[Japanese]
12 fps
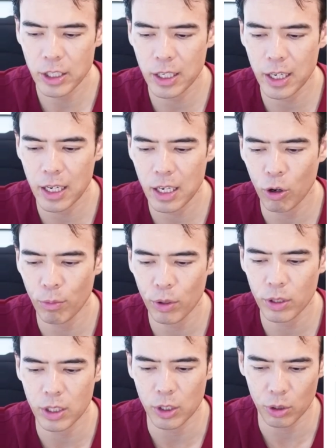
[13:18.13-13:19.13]
以外に
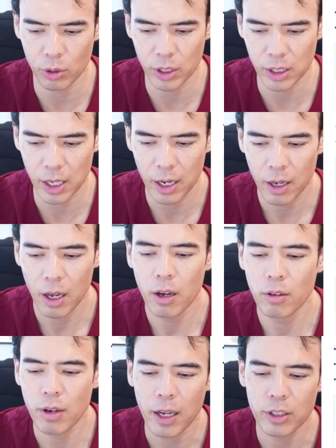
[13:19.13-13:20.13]
コモディティ商品が
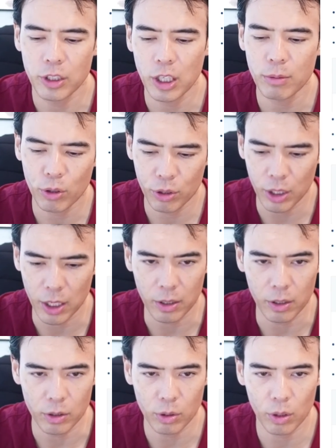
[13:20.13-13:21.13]
は GMO
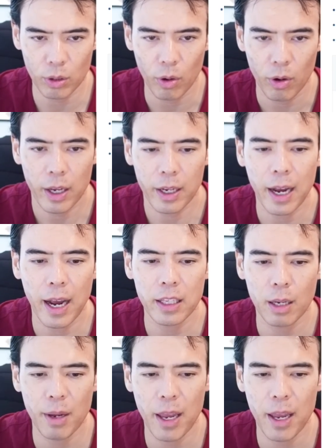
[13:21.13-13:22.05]
クリックそれと外為